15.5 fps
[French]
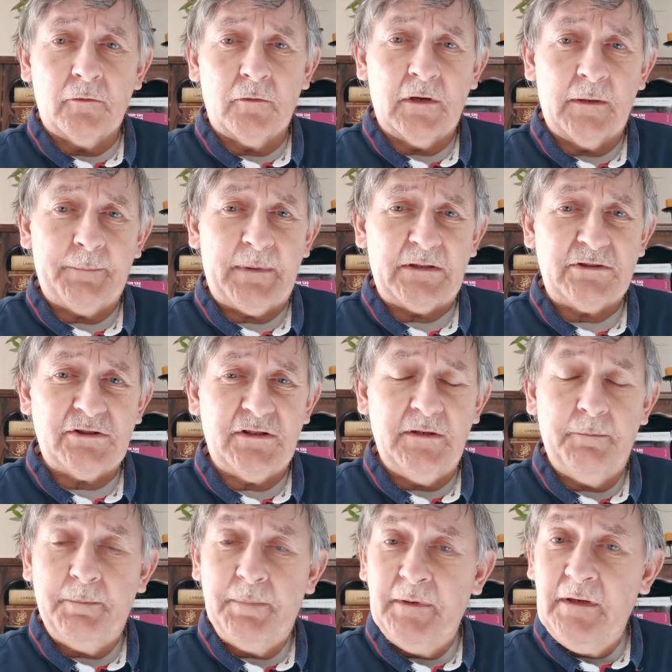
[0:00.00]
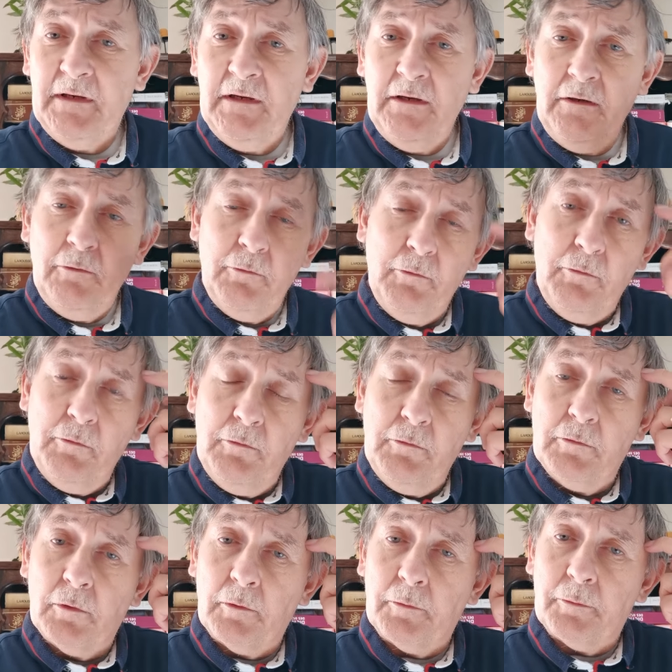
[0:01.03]
la page Tipeee
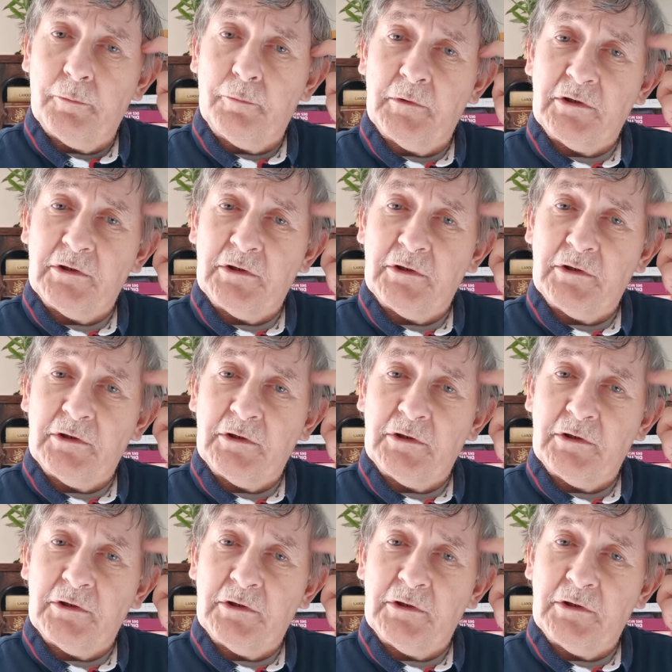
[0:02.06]
où euh,